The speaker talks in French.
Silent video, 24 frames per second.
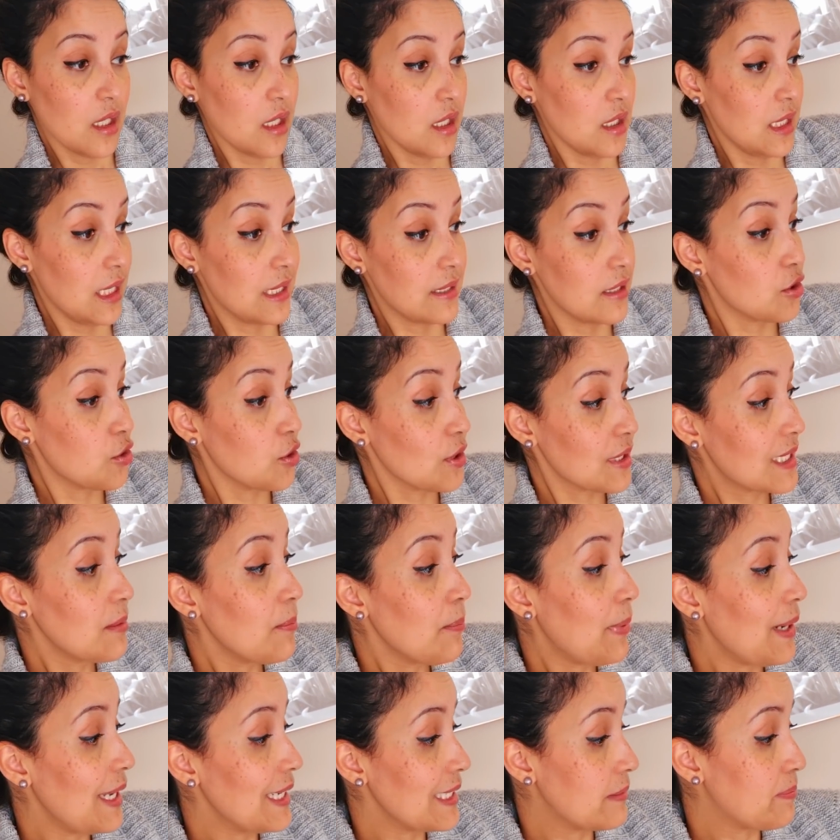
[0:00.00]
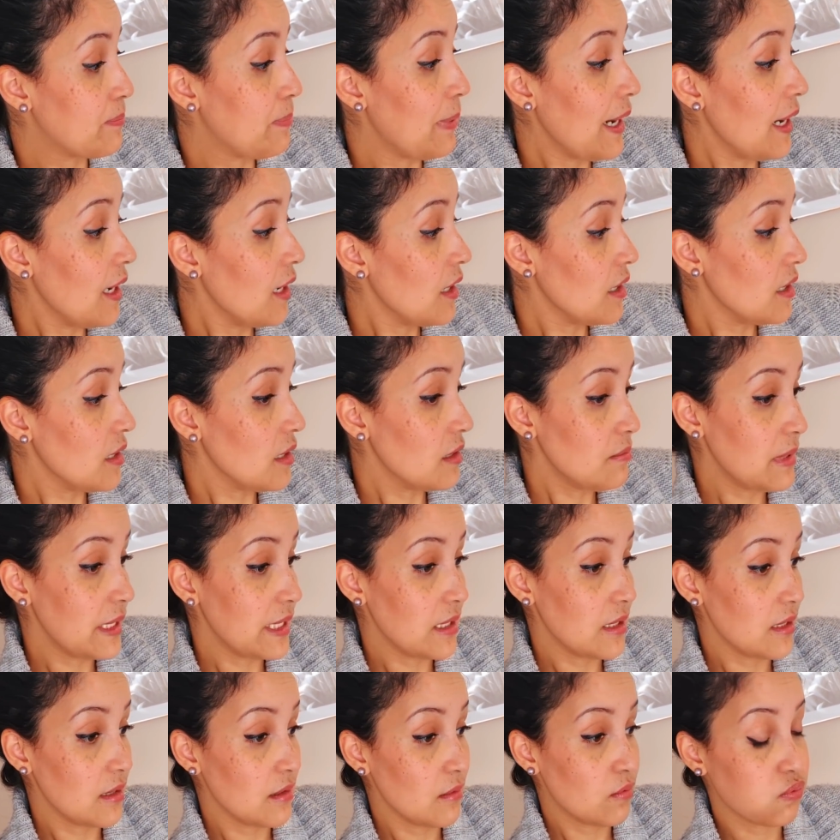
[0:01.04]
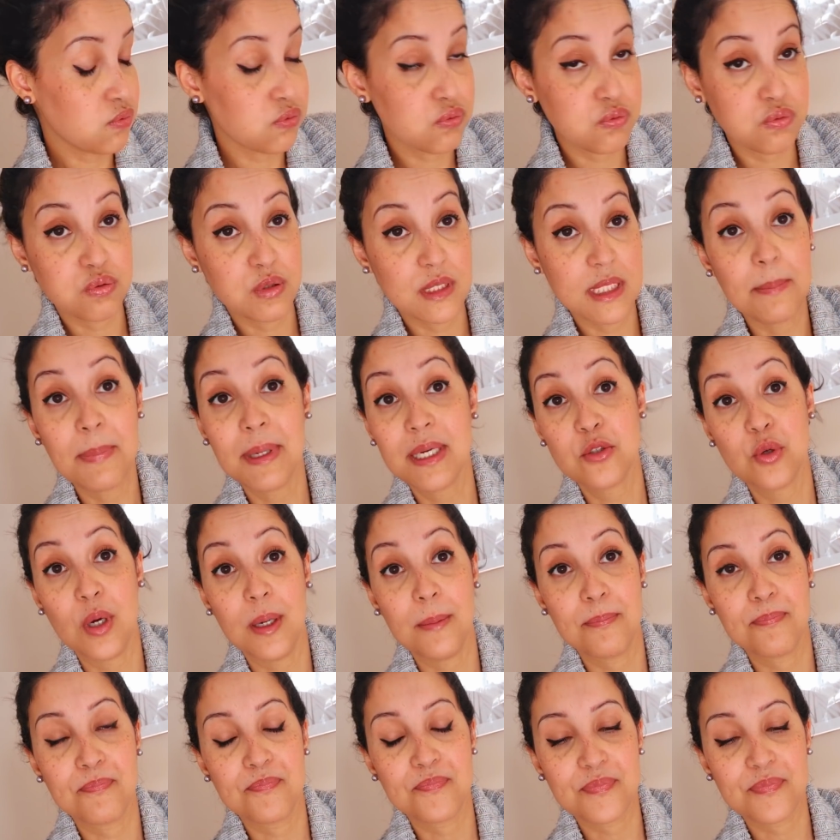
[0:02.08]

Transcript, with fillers: Il y a des choses qui me plaisent pas, hein, mais il n'y a pas le choix.